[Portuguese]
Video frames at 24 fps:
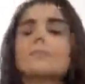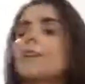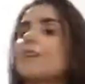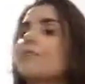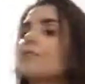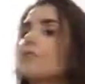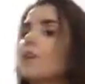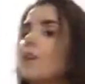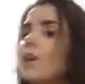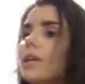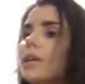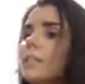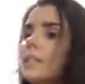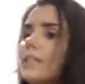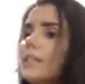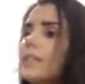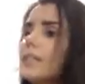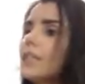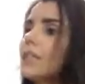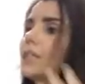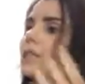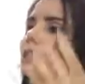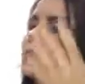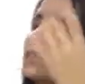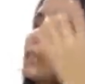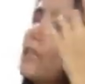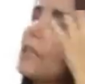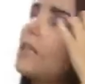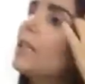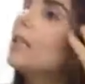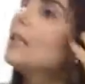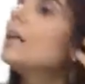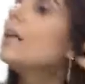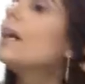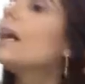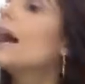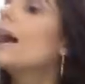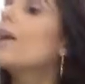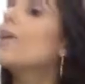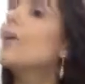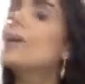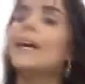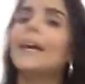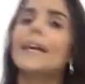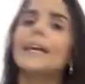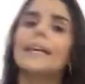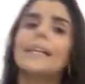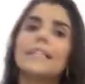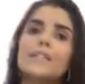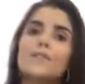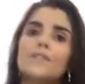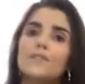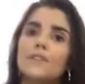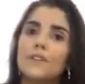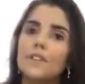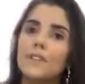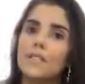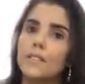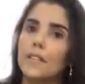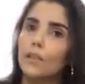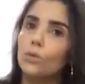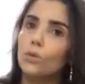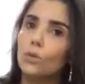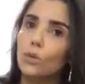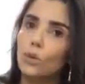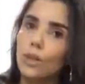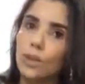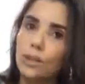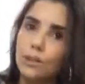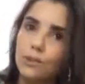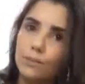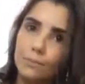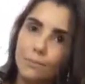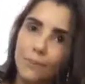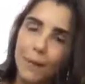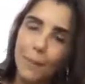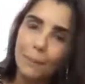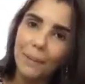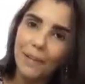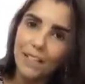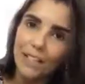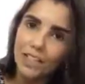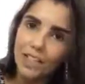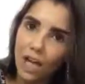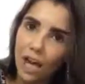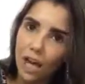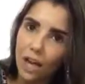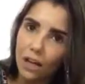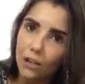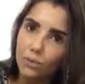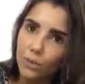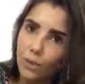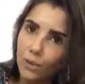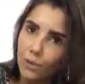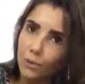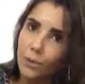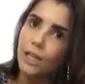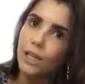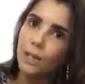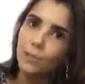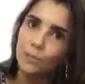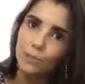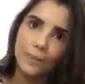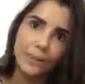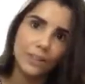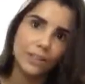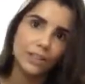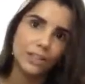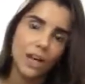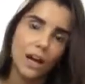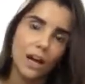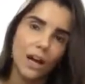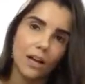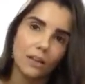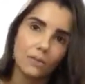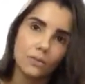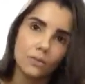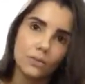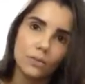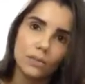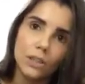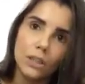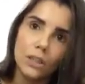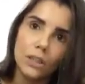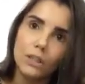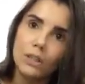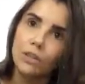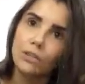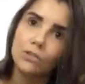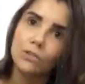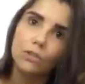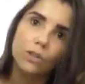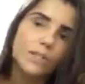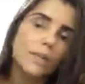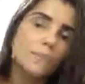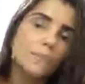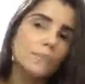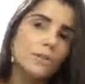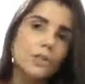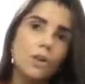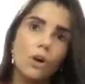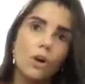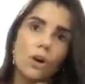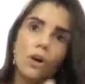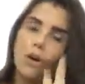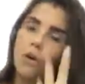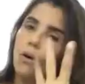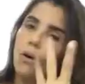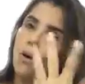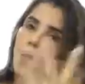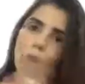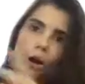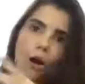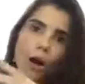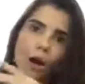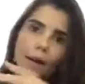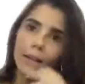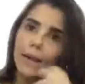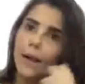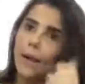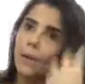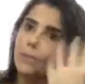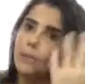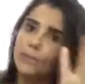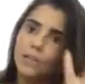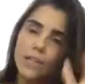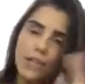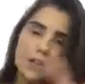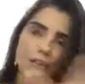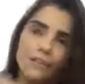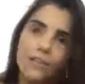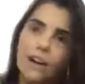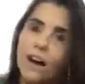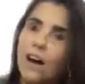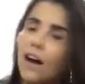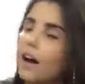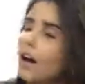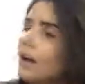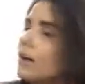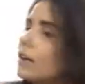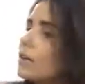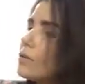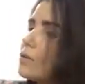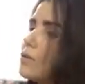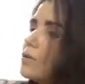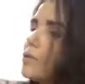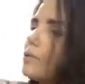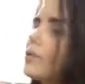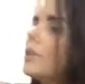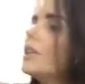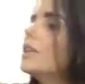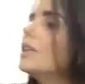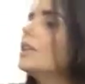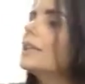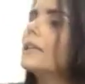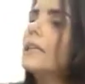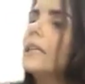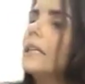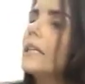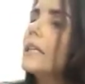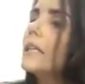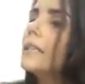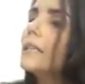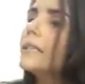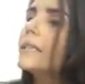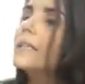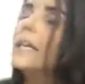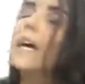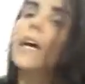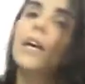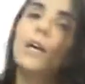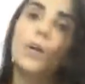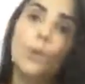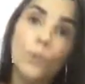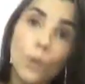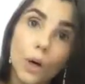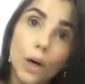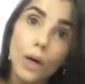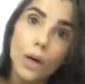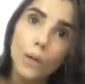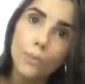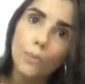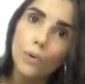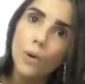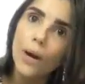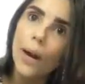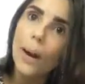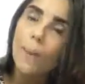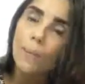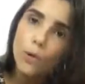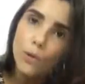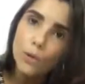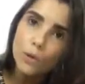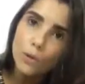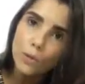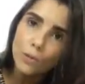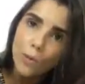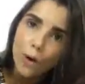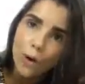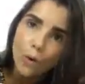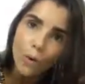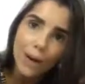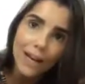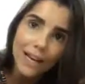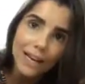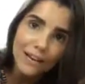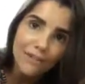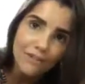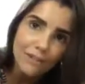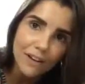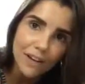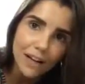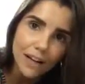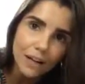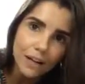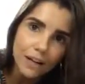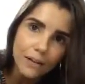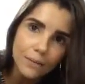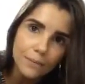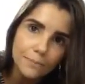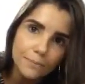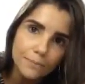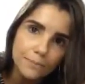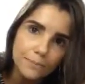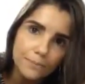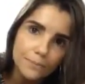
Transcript: Da Vitória Secret. Agora, esse fixador, para penteado, eu que amo penteado, Tô sempre de coque, rabo de cavalo, trança, eu amo. É muito bom. Ele é vela.